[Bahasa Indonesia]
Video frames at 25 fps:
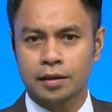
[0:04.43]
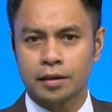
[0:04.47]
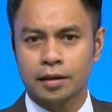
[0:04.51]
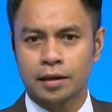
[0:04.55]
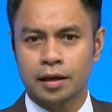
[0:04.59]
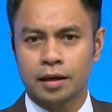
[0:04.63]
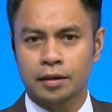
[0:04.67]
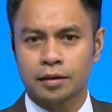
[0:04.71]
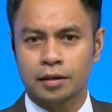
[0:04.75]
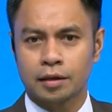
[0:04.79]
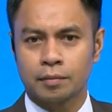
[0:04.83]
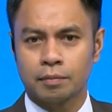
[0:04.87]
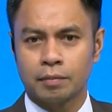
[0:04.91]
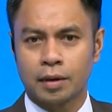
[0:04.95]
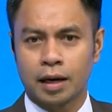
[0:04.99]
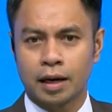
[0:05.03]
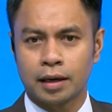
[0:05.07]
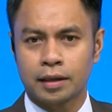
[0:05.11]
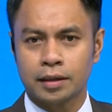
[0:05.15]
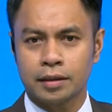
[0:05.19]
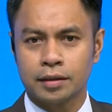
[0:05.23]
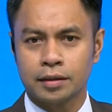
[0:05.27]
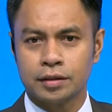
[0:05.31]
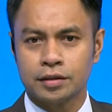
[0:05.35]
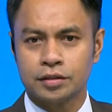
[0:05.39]
hingga
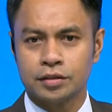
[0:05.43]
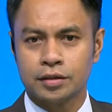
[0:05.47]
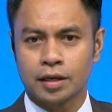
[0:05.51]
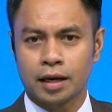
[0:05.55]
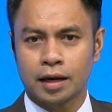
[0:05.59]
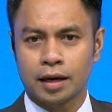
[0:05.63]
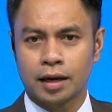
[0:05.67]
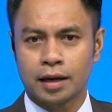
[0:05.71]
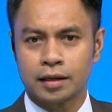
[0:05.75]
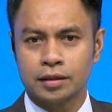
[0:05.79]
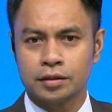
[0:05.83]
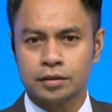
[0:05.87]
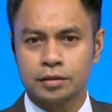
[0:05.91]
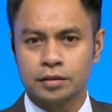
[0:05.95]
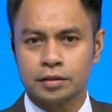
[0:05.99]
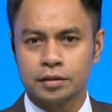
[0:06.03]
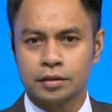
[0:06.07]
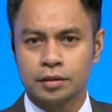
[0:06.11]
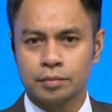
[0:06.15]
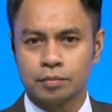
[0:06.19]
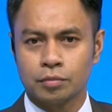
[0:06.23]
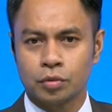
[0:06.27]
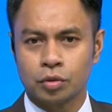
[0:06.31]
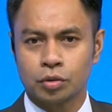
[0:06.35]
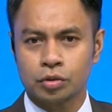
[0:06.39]
terbalik di Jalan
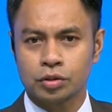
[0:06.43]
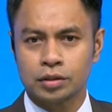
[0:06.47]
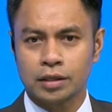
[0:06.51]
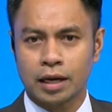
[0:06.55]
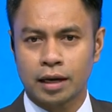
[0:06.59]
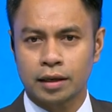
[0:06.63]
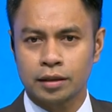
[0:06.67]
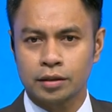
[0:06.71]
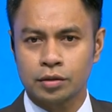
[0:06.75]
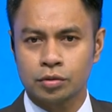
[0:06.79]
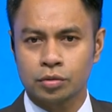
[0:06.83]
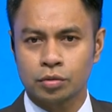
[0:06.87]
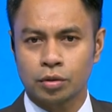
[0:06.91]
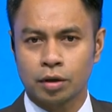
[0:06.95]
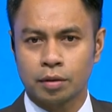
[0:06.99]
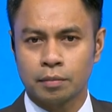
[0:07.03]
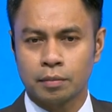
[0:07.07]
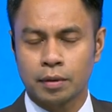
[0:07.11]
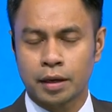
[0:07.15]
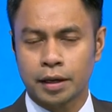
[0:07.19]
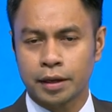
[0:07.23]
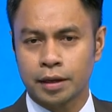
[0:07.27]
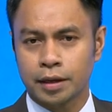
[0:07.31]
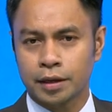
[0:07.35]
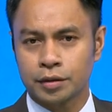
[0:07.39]
Jemur Sari,
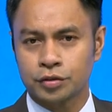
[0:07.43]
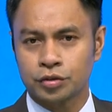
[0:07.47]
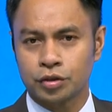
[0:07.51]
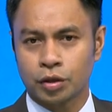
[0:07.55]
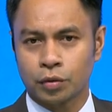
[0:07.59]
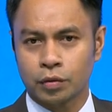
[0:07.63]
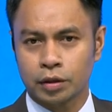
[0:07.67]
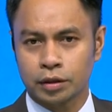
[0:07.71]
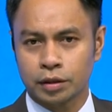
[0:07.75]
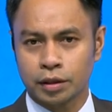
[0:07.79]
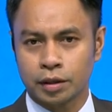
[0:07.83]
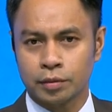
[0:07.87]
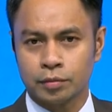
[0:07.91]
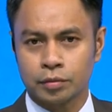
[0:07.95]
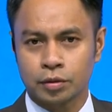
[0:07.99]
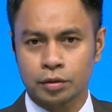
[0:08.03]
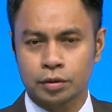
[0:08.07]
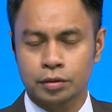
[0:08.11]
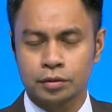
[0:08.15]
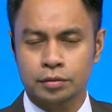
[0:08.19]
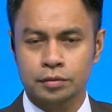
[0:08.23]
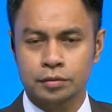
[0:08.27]
Surabaya, Jawa Timur.